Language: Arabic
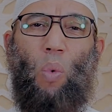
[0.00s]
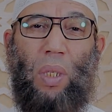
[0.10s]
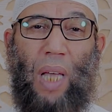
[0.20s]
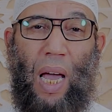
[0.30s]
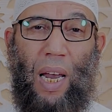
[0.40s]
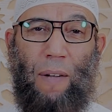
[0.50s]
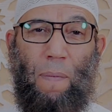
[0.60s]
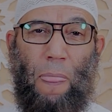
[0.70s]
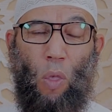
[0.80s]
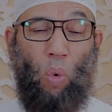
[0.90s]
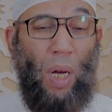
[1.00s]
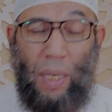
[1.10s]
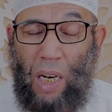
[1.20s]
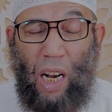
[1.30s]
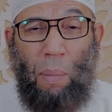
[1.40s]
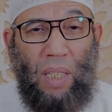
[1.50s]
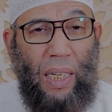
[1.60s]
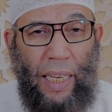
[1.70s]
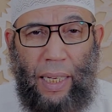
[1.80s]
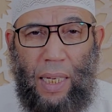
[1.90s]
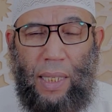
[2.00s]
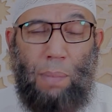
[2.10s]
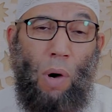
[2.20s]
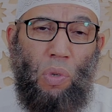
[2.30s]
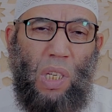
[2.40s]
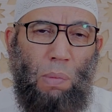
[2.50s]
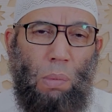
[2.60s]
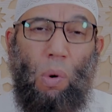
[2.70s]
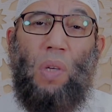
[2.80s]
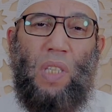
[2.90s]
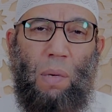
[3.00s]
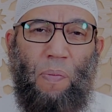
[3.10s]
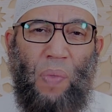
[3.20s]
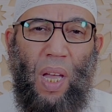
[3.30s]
وتعالى وكان رمضان اللي حجز موسم من مواسم